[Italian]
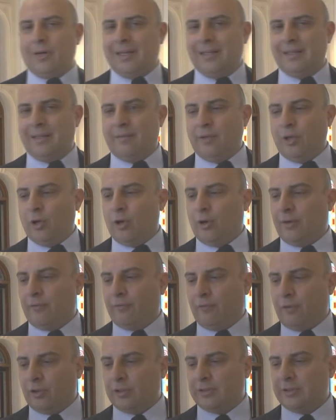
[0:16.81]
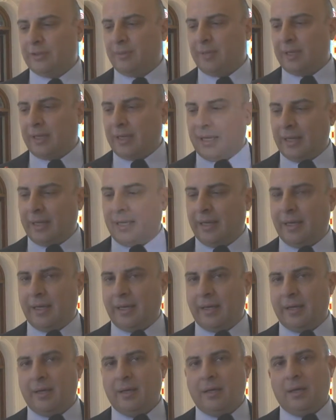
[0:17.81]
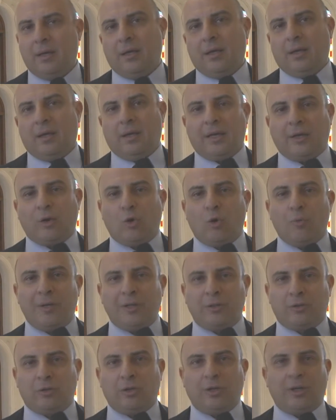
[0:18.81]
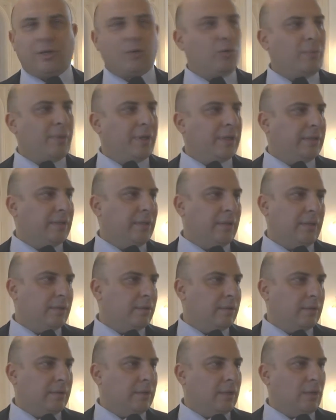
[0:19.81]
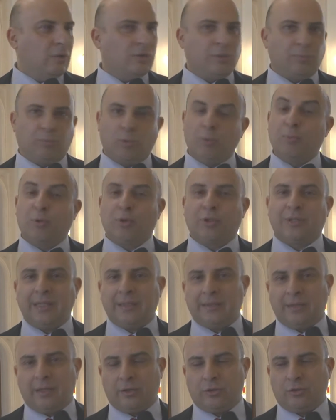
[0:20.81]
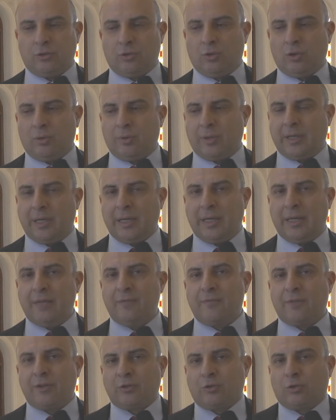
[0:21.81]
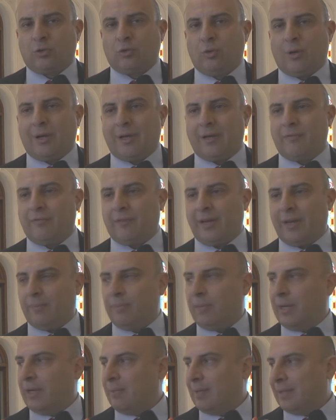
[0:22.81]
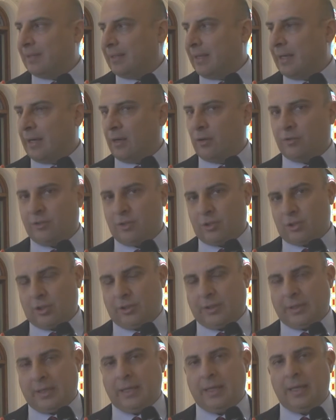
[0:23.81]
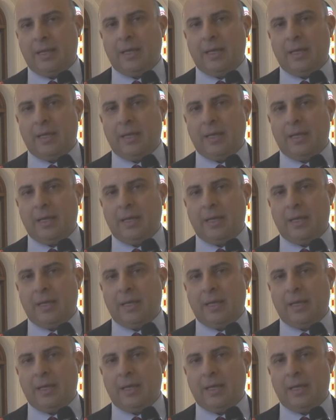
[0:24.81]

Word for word: grande vigore e forza perché è l'argomento degli argomenti, la cosa più importante in assoluto, perché è l'infrastruttura che farebbe ripartire la nostra città.